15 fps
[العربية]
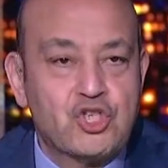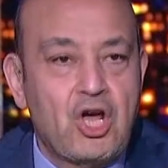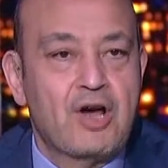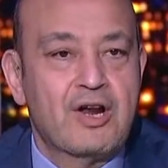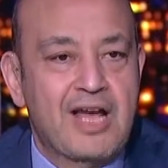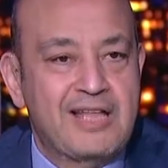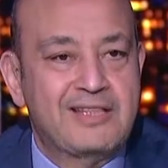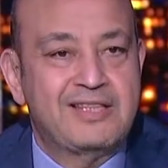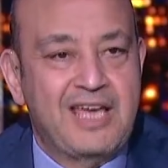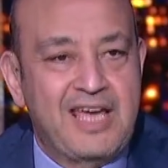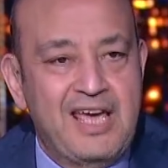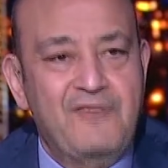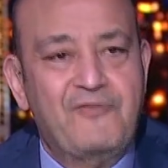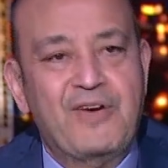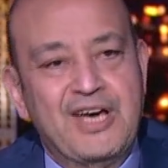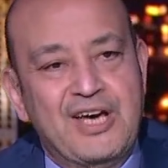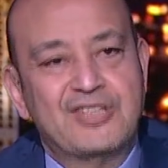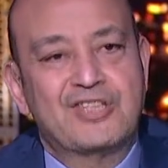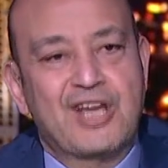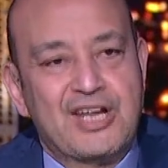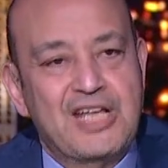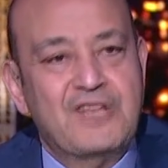شهر قد ايه
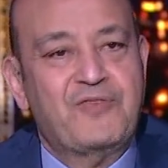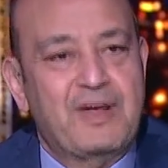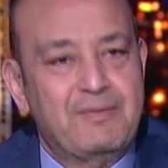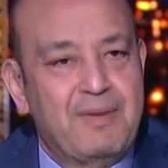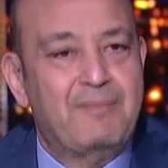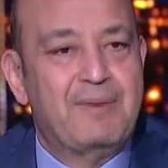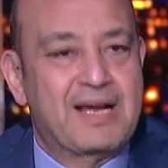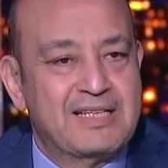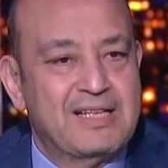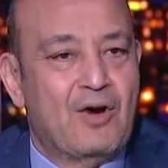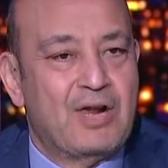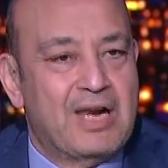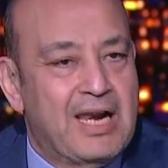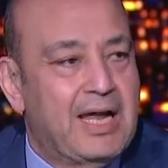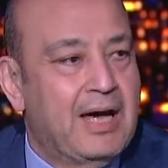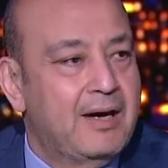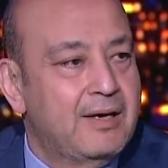فيقدر يدفع المبلغ ده ولا لا